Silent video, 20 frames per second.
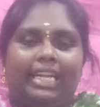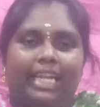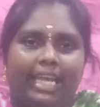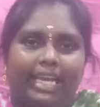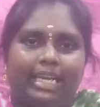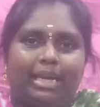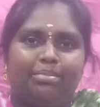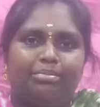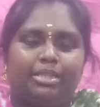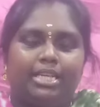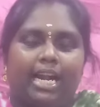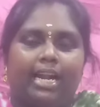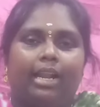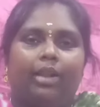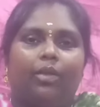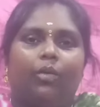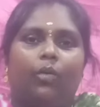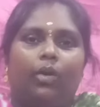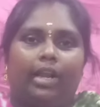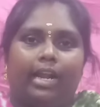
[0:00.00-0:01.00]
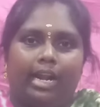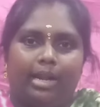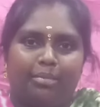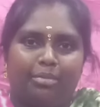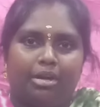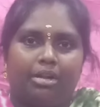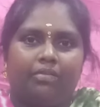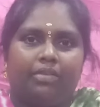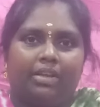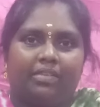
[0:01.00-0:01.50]
டீகப் சேனல் உங்களை
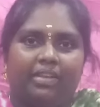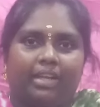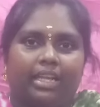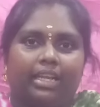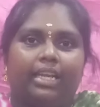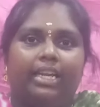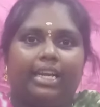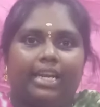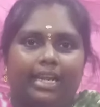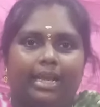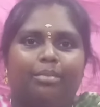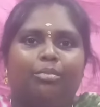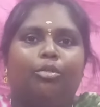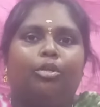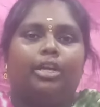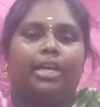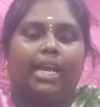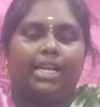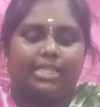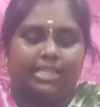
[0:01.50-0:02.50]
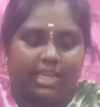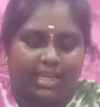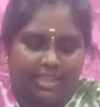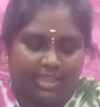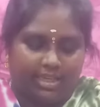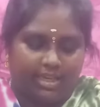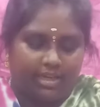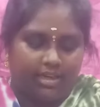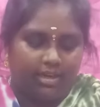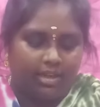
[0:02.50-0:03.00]
அன்புடன் வரவேற்கும் இன்றைய முக்கிய
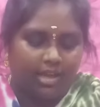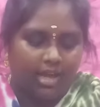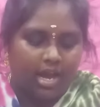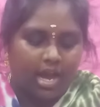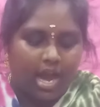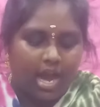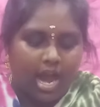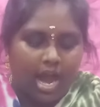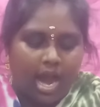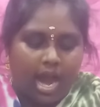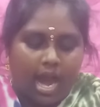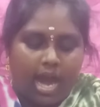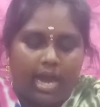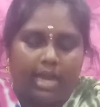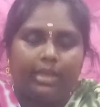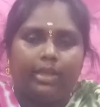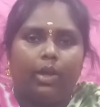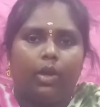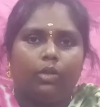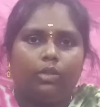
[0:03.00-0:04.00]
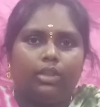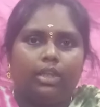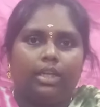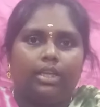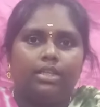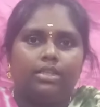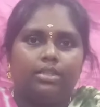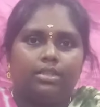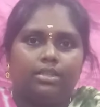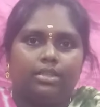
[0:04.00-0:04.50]
செய்திகள்
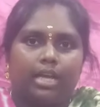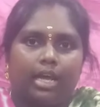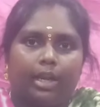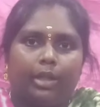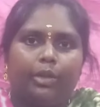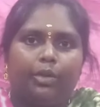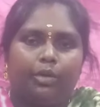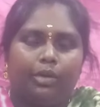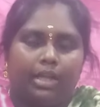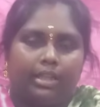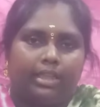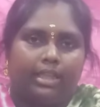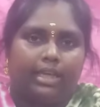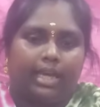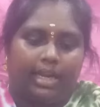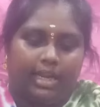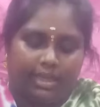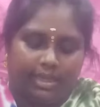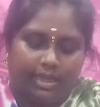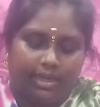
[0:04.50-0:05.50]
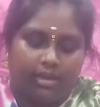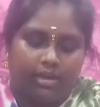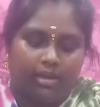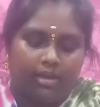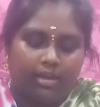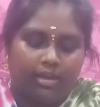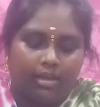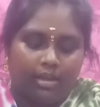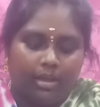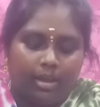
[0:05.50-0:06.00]
அயோத்தியின் சரையு நதிக்கரையில்
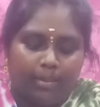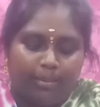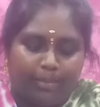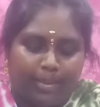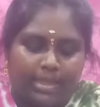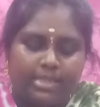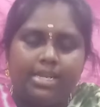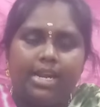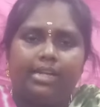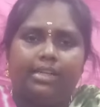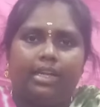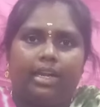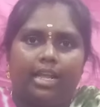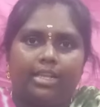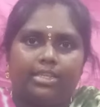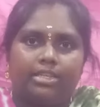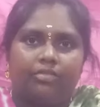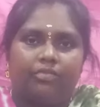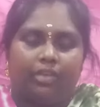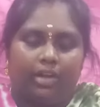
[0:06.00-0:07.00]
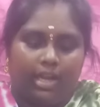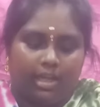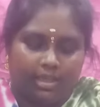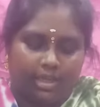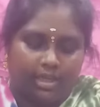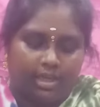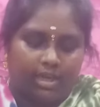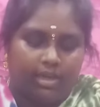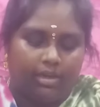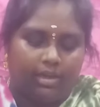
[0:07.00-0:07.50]
பதினெட்டு லட்சம்
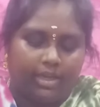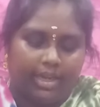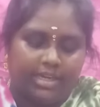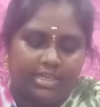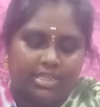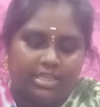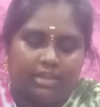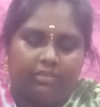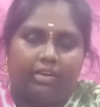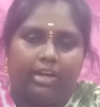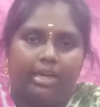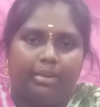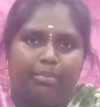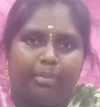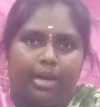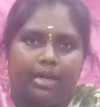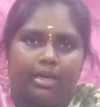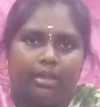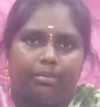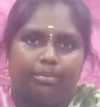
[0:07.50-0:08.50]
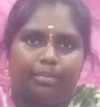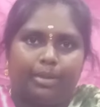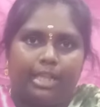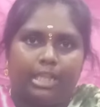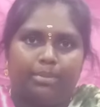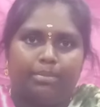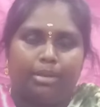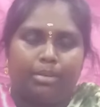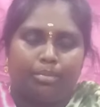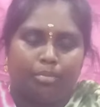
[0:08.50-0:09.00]
விளக்குகள் ஏற்றி வழிபாடு
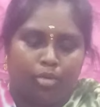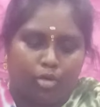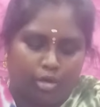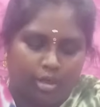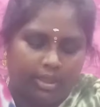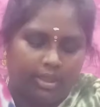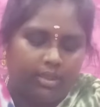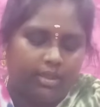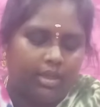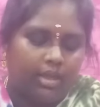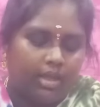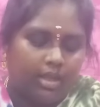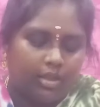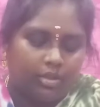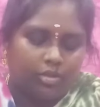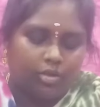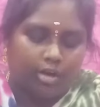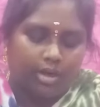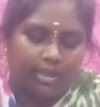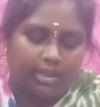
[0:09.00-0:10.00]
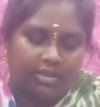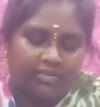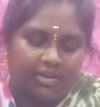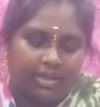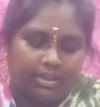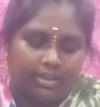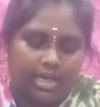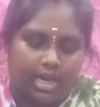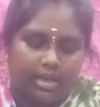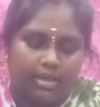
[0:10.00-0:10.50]
பிரதமர் மோடி தொடங்கி
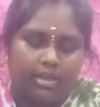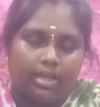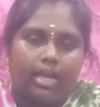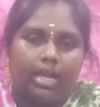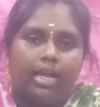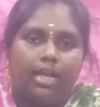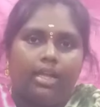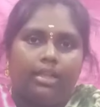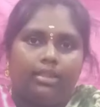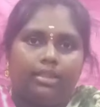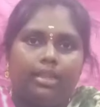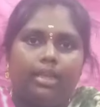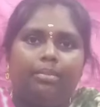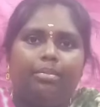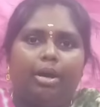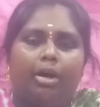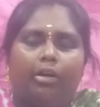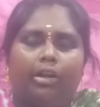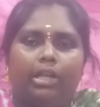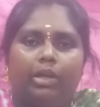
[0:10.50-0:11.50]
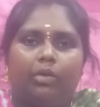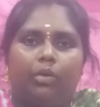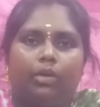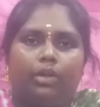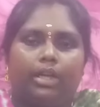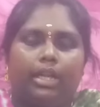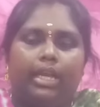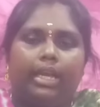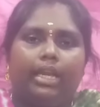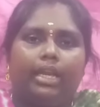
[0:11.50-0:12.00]
வைத்தார்
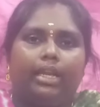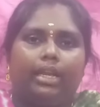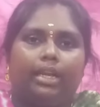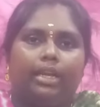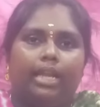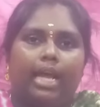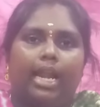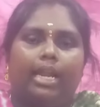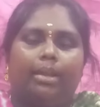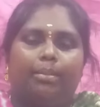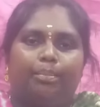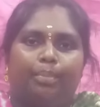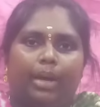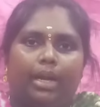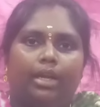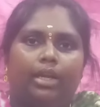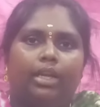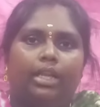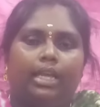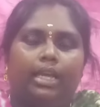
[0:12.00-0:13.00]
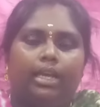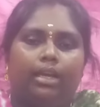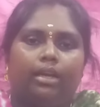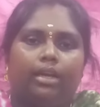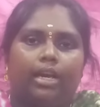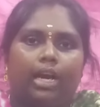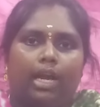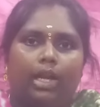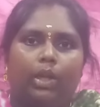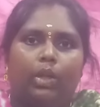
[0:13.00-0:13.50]
தீபாவளியொட்டி நாளை பள்ளி
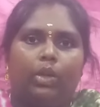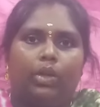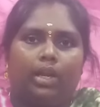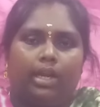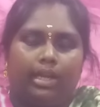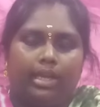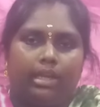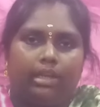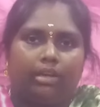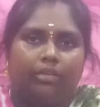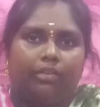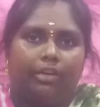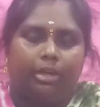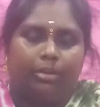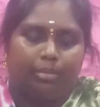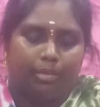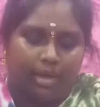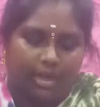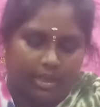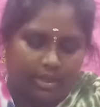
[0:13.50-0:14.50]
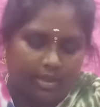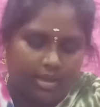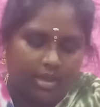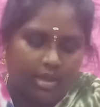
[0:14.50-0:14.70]
கல்லூரிகளுக்கு விடுமுறை